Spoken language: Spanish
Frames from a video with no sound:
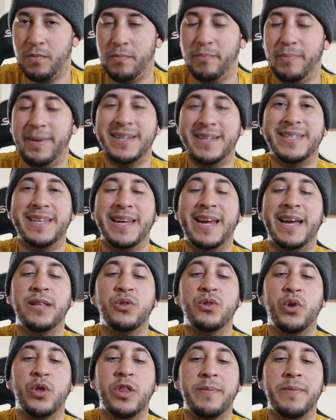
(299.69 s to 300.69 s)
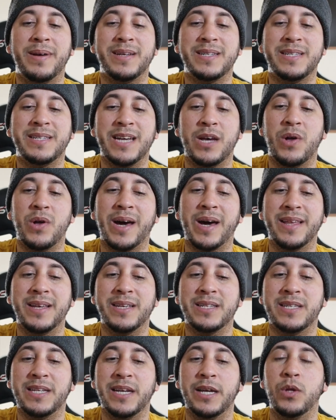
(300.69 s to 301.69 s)
Me siento demasiado
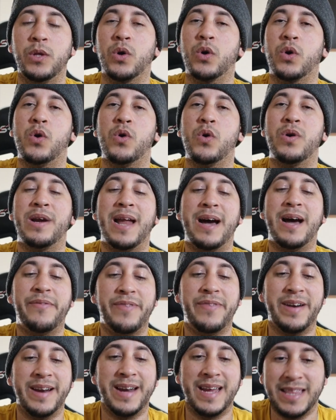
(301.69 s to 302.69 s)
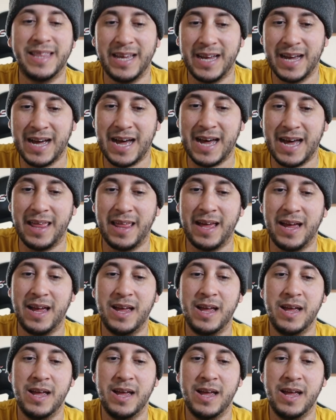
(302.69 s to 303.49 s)
agradecido con la fanaticada,